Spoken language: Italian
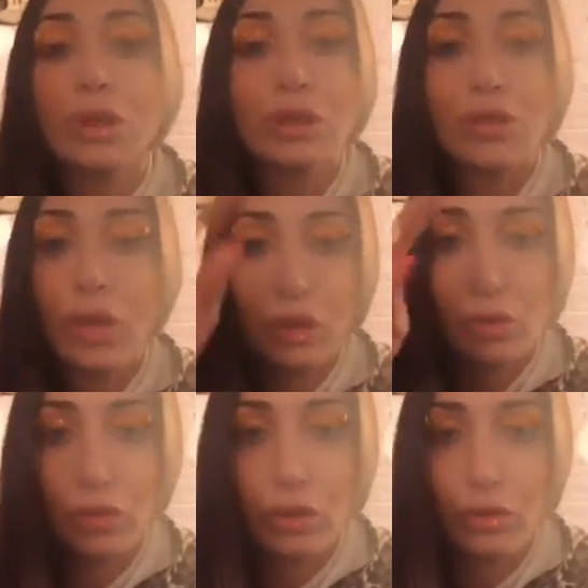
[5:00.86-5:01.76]
dite voi che
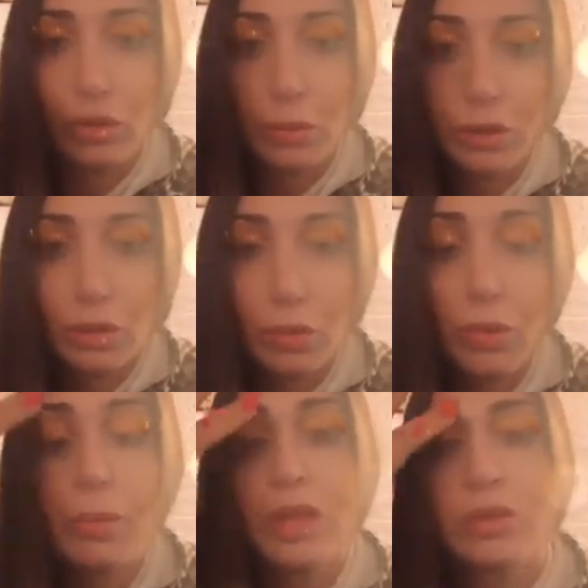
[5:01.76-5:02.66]
non sono famoso,
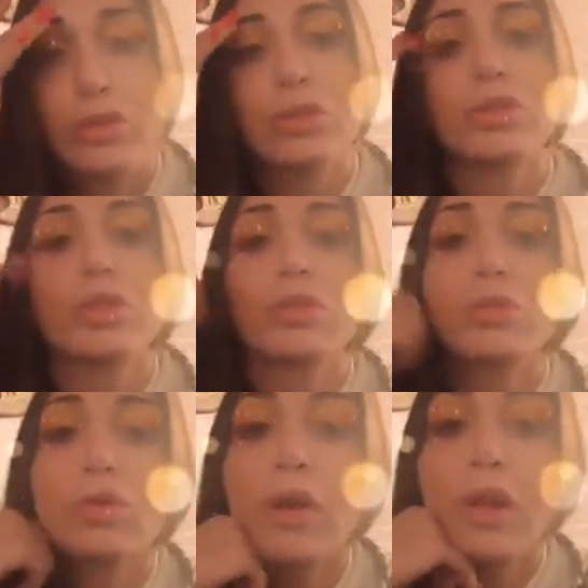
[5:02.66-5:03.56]
comunque perché non sono
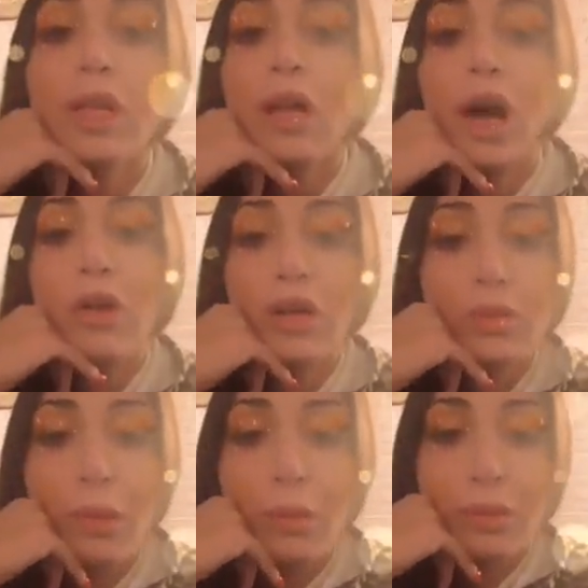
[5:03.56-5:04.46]
nessuno, allora
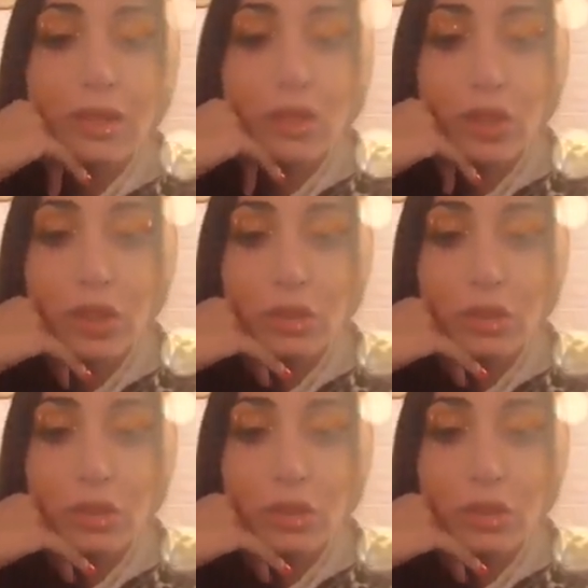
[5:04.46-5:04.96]
dobbiamo prenderci gli